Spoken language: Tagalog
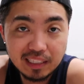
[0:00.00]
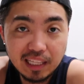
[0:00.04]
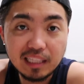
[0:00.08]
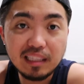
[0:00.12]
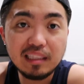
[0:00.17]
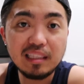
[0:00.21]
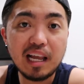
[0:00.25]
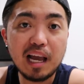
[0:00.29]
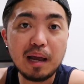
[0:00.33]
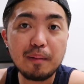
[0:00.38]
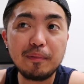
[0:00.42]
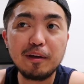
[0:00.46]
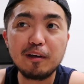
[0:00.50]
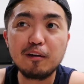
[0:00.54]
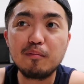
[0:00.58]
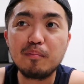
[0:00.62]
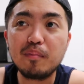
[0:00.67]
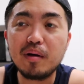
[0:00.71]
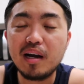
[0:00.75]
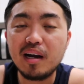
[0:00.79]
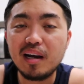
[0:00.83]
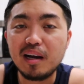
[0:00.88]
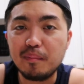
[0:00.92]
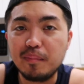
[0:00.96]
edad na,
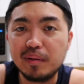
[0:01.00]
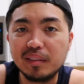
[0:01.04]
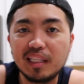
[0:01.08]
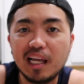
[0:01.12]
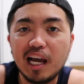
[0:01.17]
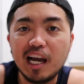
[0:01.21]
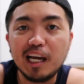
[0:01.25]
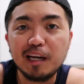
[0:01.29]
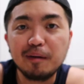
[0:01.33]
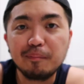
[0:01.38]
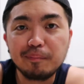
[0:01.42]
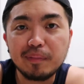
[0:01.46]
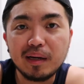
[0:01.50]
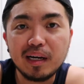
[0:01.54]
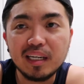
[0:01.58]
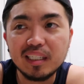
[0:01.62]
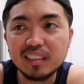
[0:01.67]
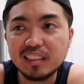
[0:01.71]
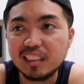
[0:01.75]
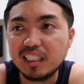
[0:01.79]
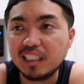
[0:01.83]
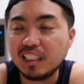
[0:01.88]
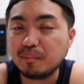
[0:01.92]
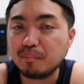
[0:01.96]
mayroong mga kabataan pa
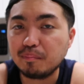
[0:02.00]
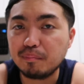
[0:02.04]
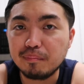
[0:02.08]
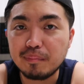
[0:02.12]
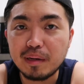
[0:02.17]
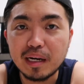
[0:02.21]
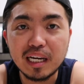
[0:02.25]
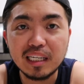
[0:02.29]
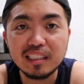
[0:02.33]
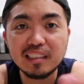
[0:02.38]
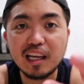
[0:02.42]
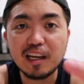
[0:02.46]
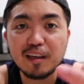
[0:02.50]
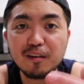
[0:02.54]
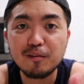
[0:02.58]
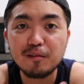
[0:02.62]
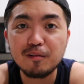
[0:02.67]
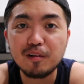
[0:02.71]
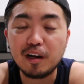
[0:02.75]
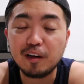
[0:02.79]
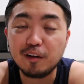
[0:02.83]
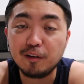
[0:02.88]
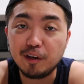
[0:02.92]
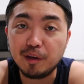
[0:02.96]
kasi maganda
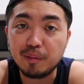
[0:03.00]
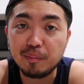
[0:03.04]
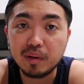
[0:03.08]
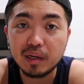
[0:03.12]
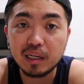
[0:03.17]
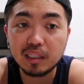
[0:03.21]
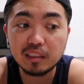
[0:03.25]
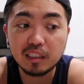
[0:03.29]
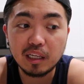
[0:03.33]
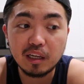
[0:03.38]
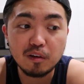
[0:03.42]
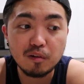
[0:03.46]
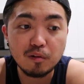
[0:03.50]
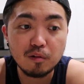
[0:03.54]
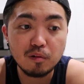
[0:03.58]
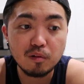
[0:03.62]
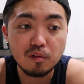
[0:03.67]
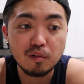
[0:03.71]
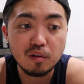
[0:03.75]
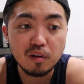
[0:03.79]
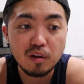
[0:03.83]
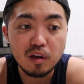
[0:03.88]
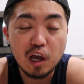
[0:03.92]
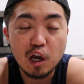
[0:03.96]
yung ano eh, maganda
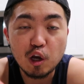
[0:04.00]
yung